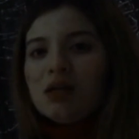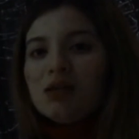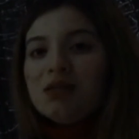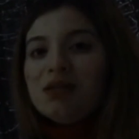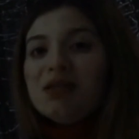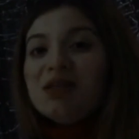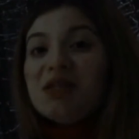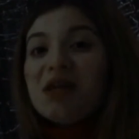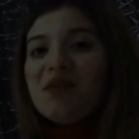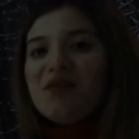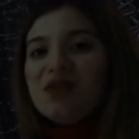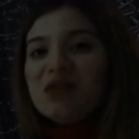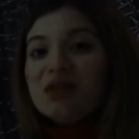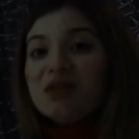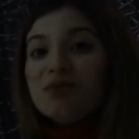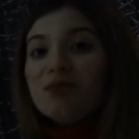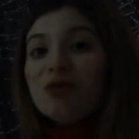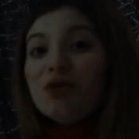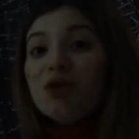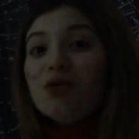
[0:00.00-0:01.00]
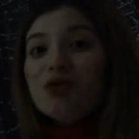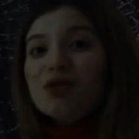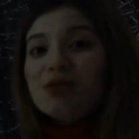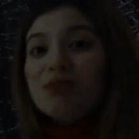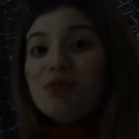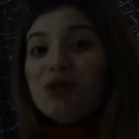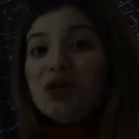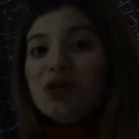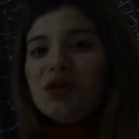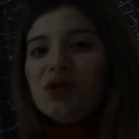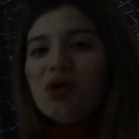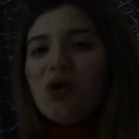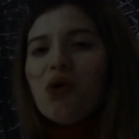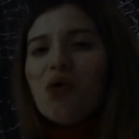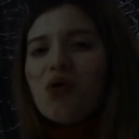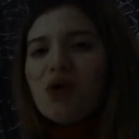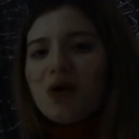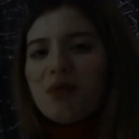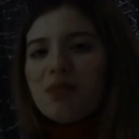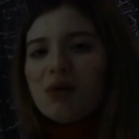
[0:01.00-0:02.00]
Деревни за березами и
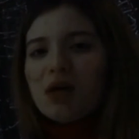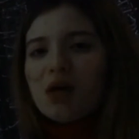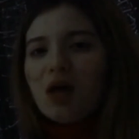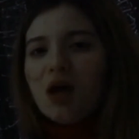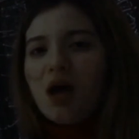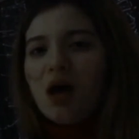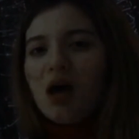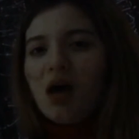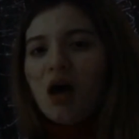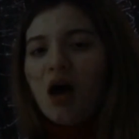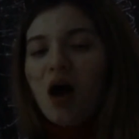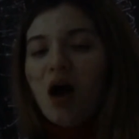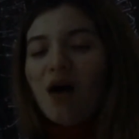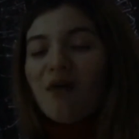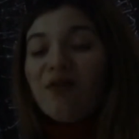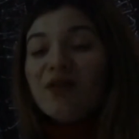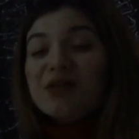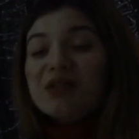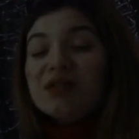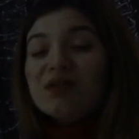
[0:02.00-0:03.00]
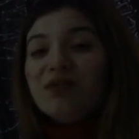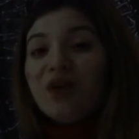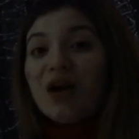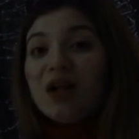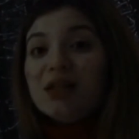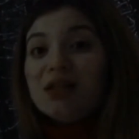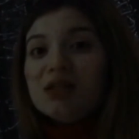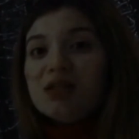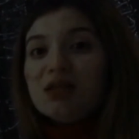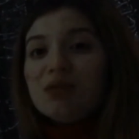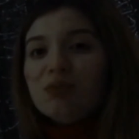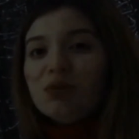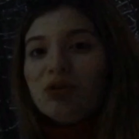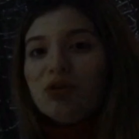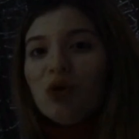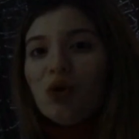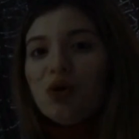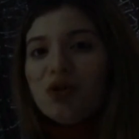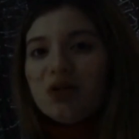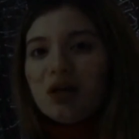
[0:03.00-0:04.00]
елками, в асфальте и
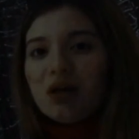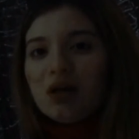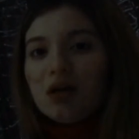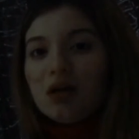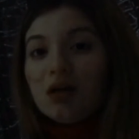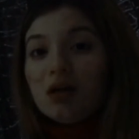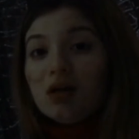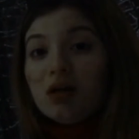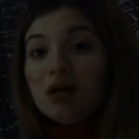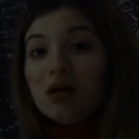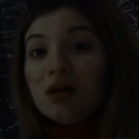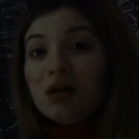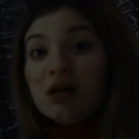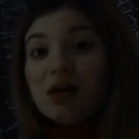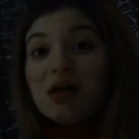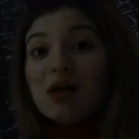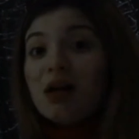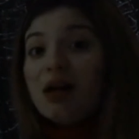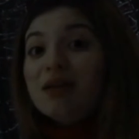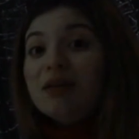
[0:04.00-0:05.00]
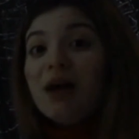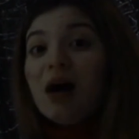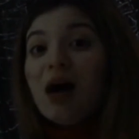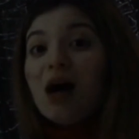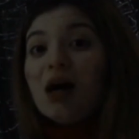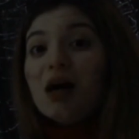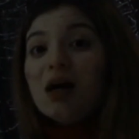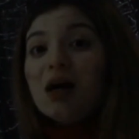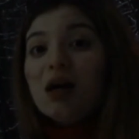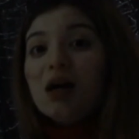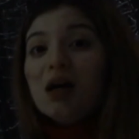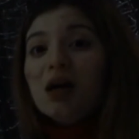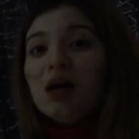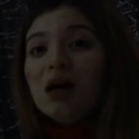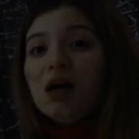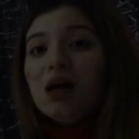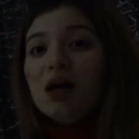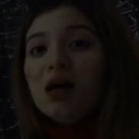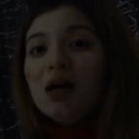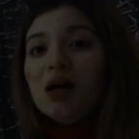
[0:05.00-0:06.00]
бетоне города.
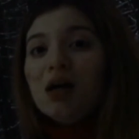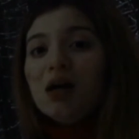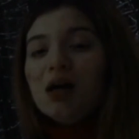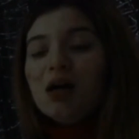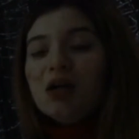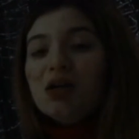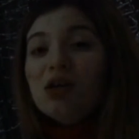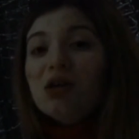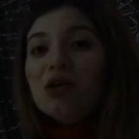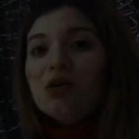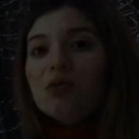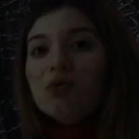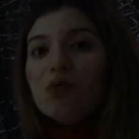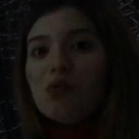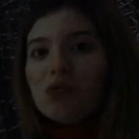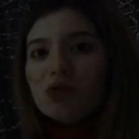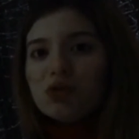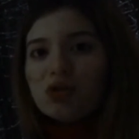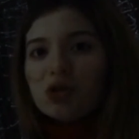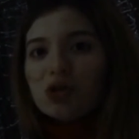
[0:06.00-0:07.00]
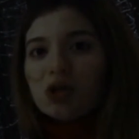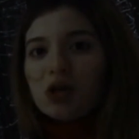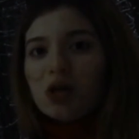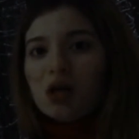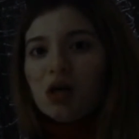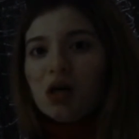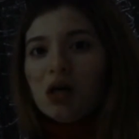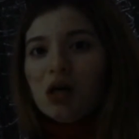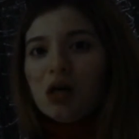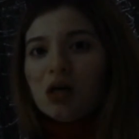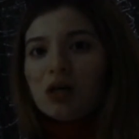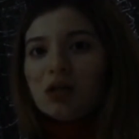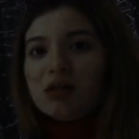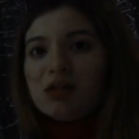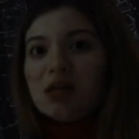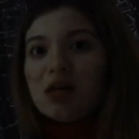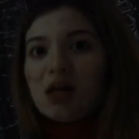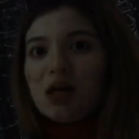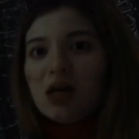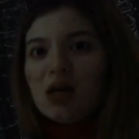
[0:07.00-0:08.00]
И глушь,
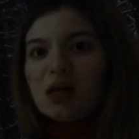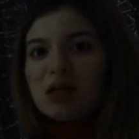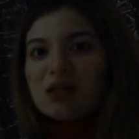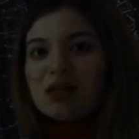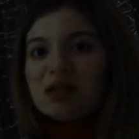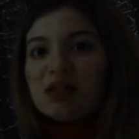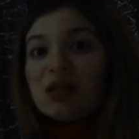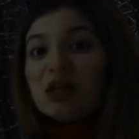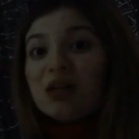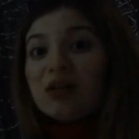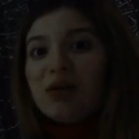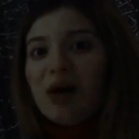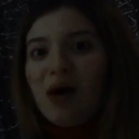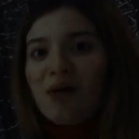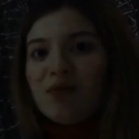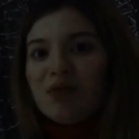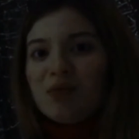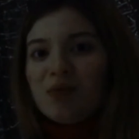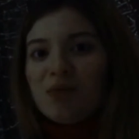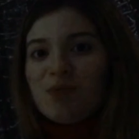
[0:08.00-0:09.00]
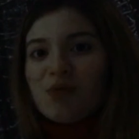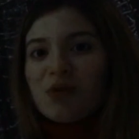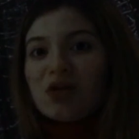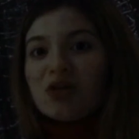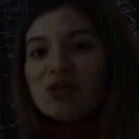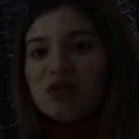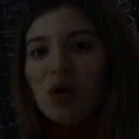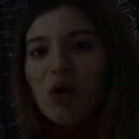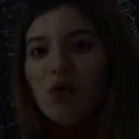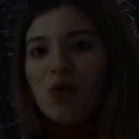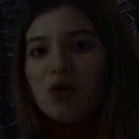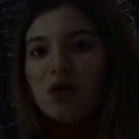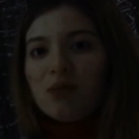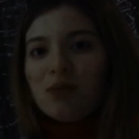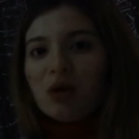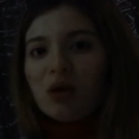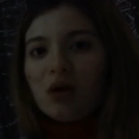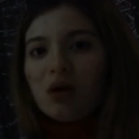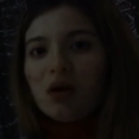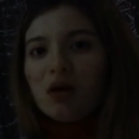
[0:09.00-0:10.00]
где стародавними
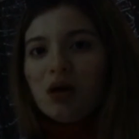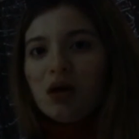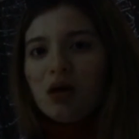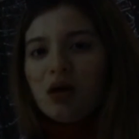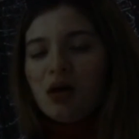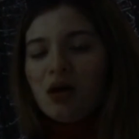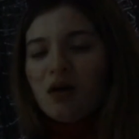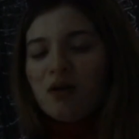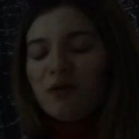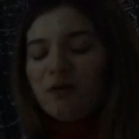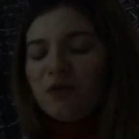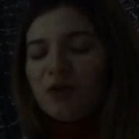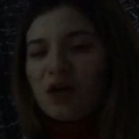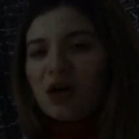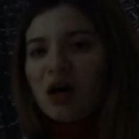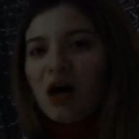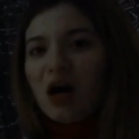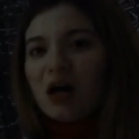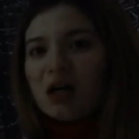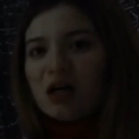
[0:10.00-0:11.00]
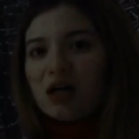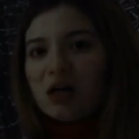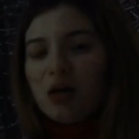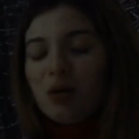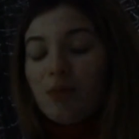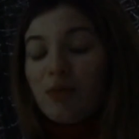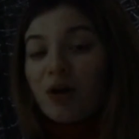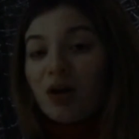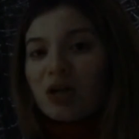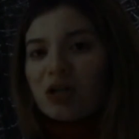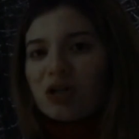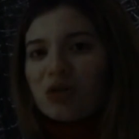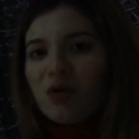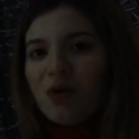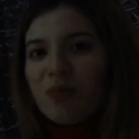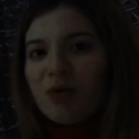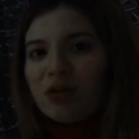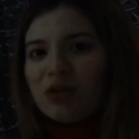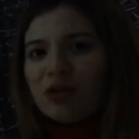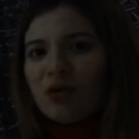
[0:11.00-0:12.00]
проселками в веках
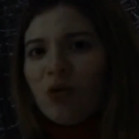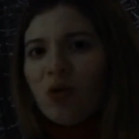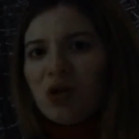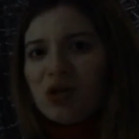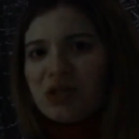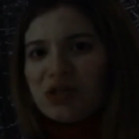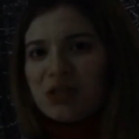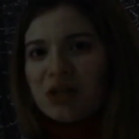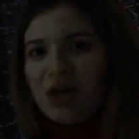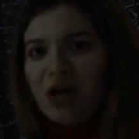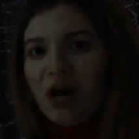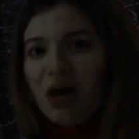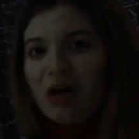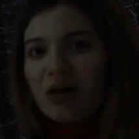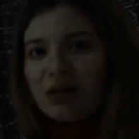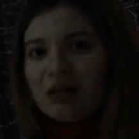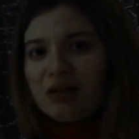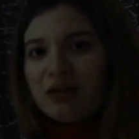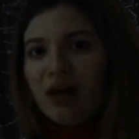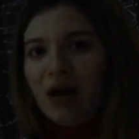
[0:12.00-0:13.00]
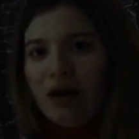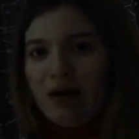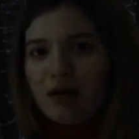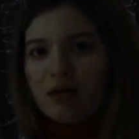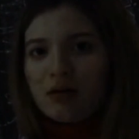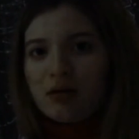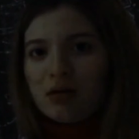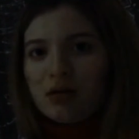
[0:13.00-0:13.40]
прошла монгольская орда.